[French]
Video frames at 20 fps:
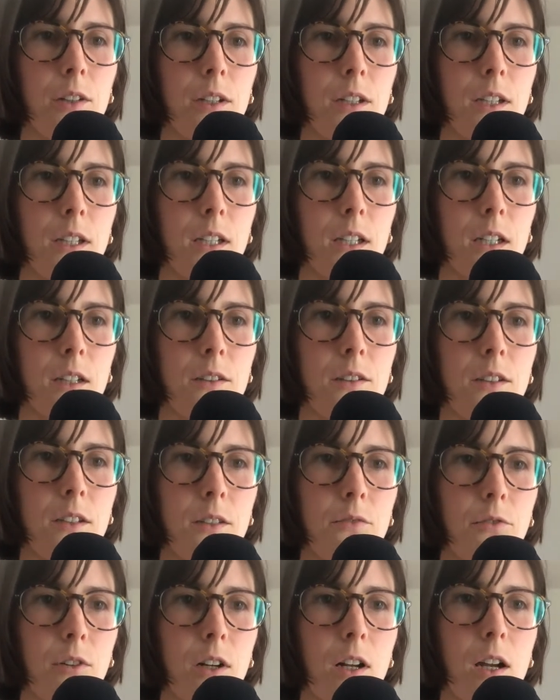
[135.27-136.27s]
et elle
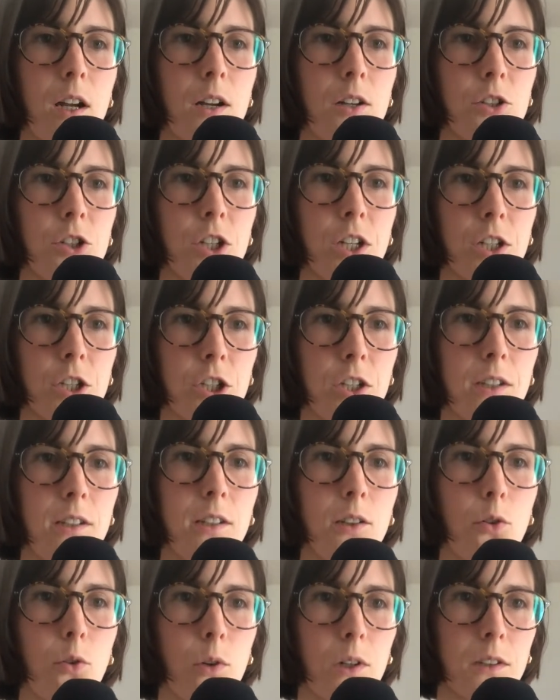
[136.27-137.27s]
dit voilà, j'ai acheté
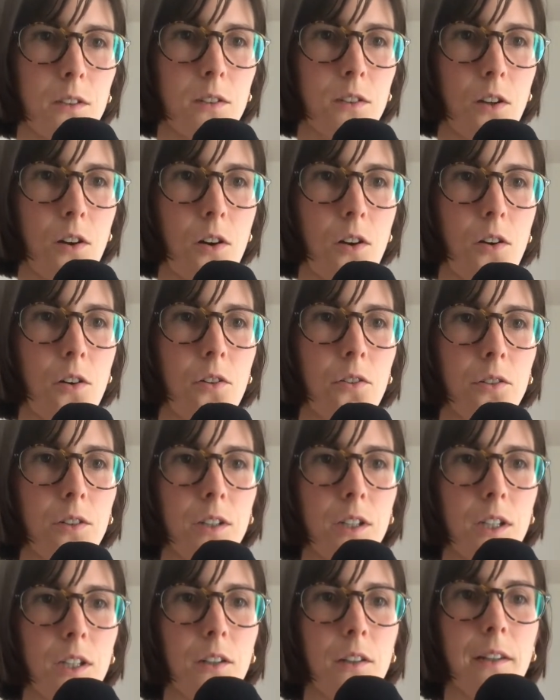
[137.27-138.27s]
des croissants
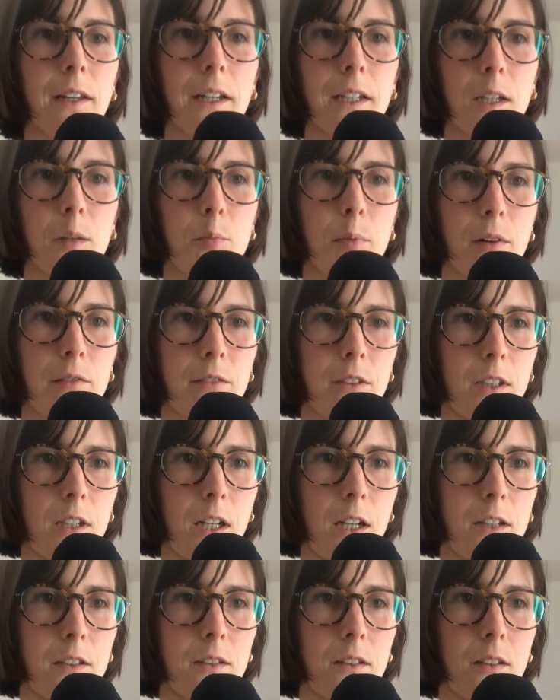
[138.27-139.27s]
et il y en a un qui n'est pas
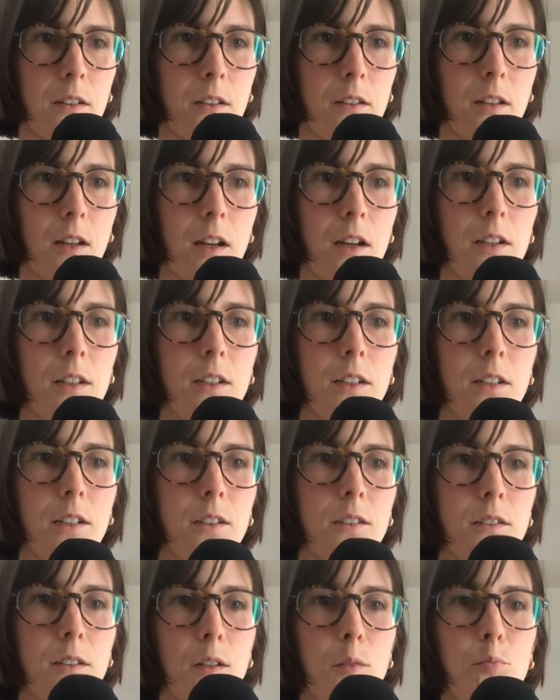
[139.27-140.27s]
vegan, ta, ta, et
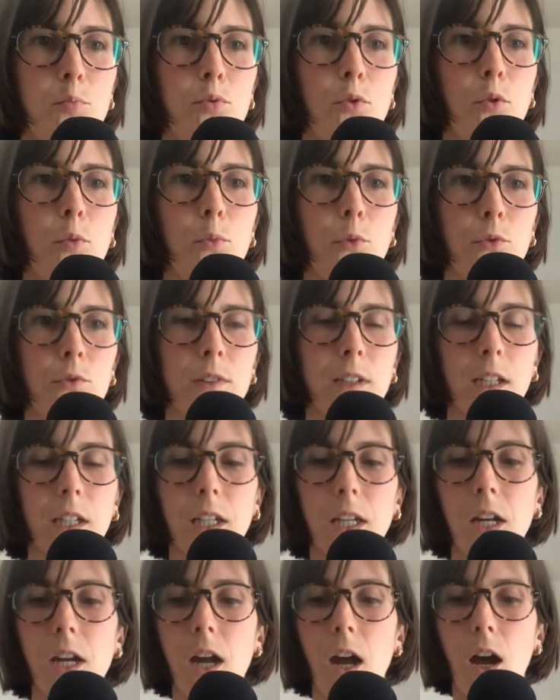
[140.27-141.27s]
c'est pour montrer